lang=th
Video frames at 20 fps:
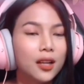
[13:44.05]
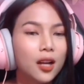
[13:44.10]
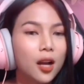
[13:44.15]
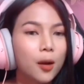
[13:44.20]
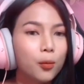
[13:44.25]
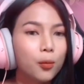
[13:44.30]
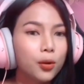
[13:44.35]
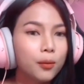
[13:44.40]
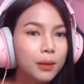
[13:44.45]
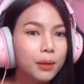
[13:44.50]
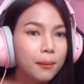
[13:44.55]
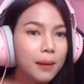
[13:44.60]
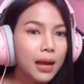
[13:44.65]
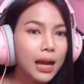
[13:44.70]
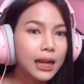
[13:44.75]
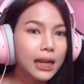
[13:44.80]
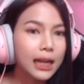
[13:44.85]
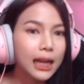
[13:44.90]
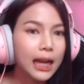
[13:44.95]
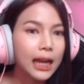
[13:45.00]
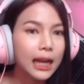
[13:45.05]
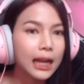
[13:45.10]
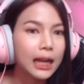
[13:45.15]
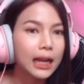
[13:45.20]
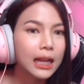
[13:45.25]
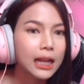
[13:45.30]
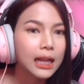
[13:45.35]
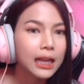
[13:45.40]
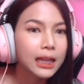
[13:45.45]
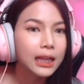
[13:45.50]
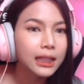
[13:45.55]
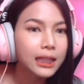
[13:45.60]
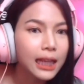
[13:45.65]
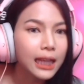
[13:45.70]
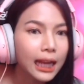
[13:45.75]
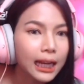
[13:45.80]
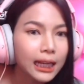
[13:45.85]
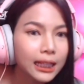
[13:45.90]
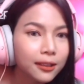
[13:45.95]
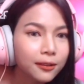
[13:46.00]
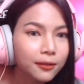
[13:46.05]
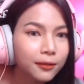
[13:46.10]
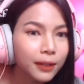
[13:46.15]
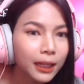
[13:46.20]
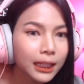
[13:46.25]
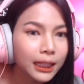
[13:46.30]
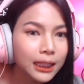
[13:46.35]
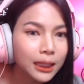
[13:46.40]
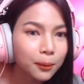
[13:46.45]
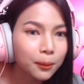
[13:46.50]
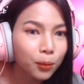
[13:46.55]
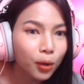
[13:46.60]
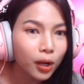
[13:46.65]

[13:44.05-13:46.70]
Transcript: ขอบคุณมากๆเลยค่ะ อย่าลืมฝันถึง